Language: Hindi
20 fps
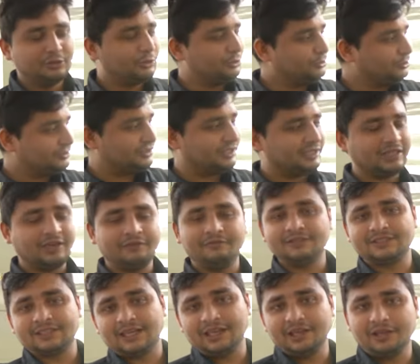तो दूसरी तरफ
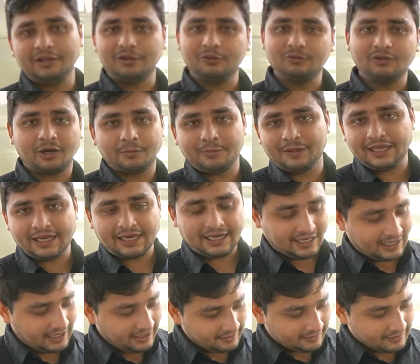भी चलेंगे तो उधर भी देख
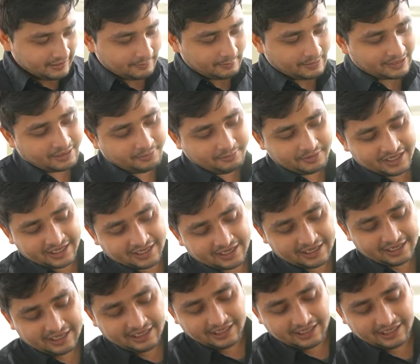लेंगे बाकी मिरर के